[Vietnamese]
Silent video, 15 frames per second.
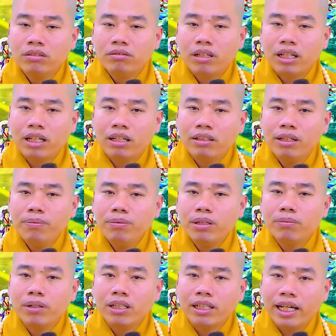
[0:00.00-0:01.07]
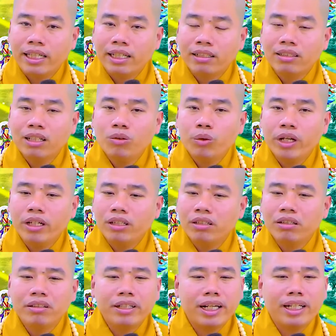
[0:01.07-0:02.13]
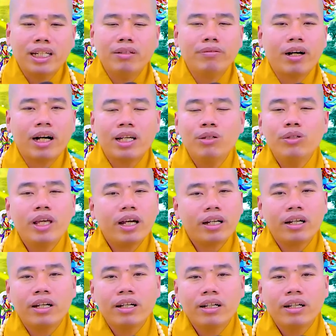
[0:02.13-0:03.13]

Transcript: và giúp cho mình gây dựng tín nguyện người này niệm phật yếu nhất